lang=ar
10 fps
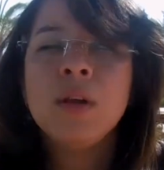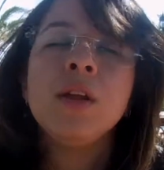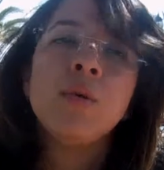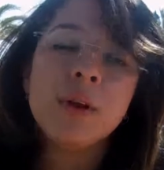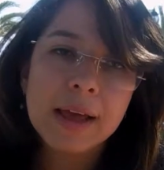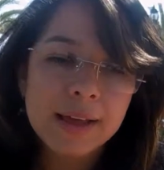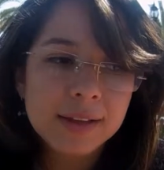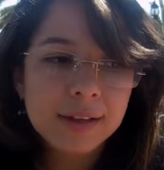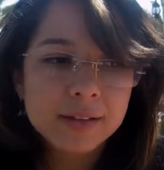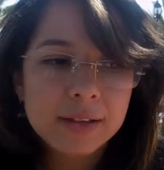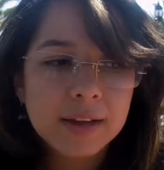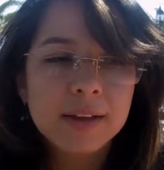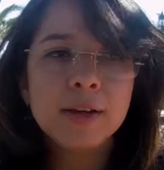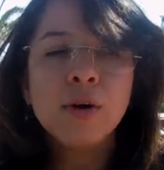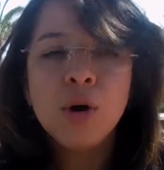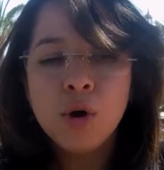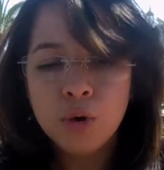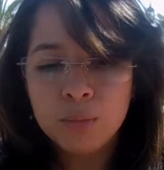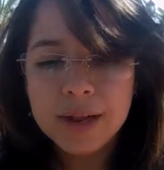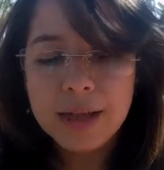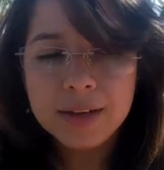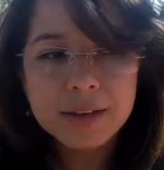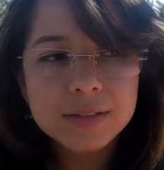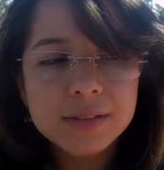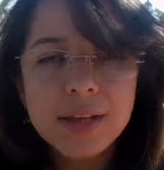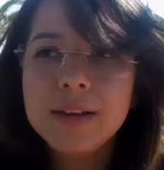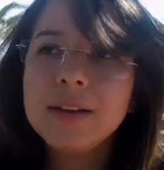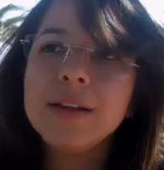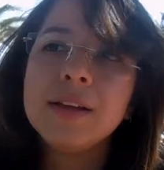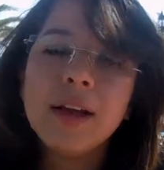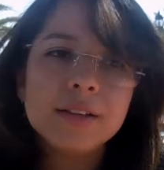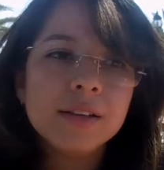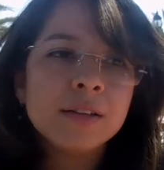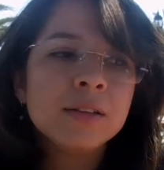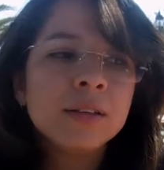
اللي هو العائله ديالي من العائله ديالي غادي